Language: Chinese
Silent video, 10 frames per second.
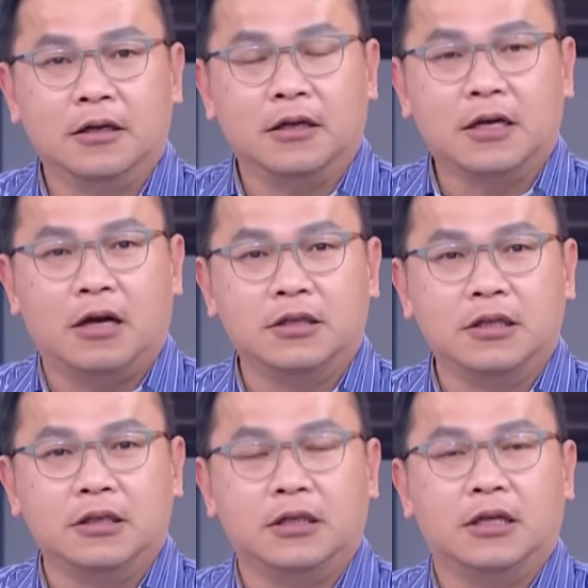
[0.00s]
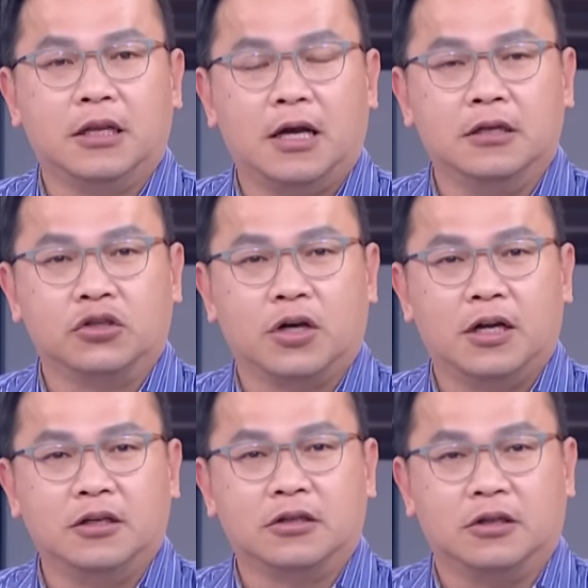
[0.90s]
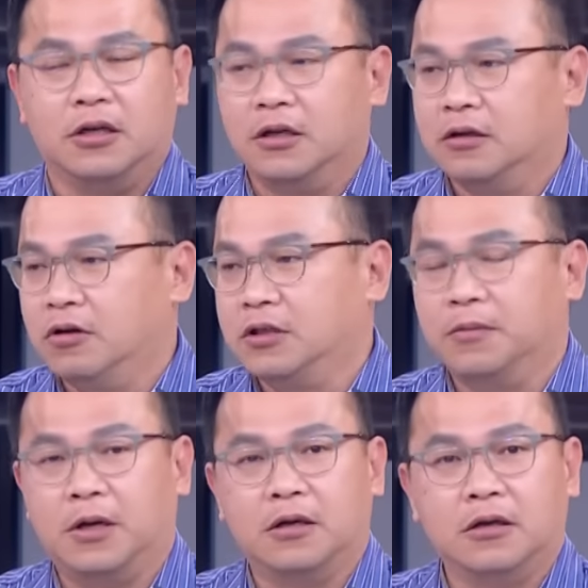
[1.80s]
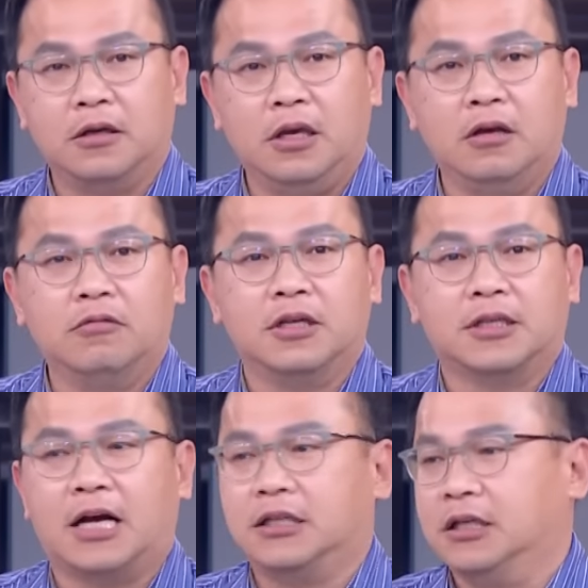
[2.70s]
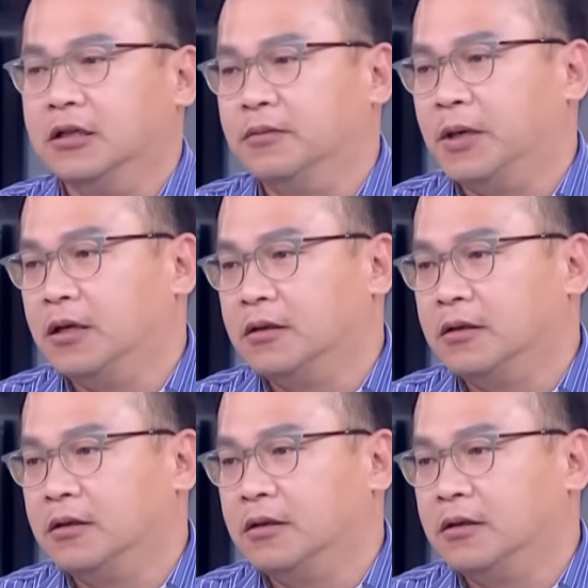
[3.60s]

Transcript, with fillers: 可是高金真的他很帅，他就走了。为什么？因为杀青了嘛。